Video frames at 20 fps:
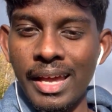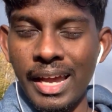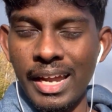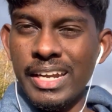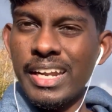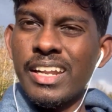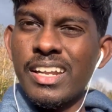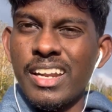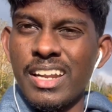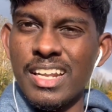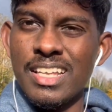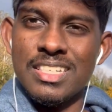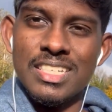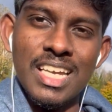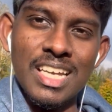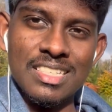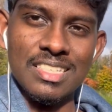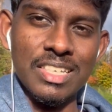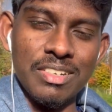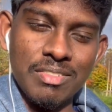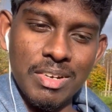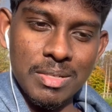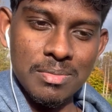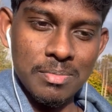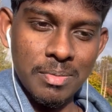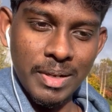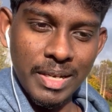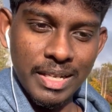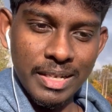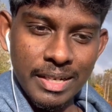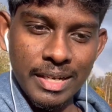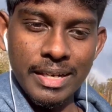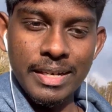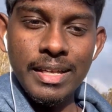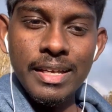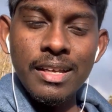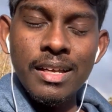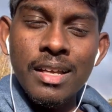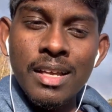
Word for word: அண்ட் என்னென்ன ஷேர்ஸ் இன்வெஸ்ட் பண்ணியிருக்காங்க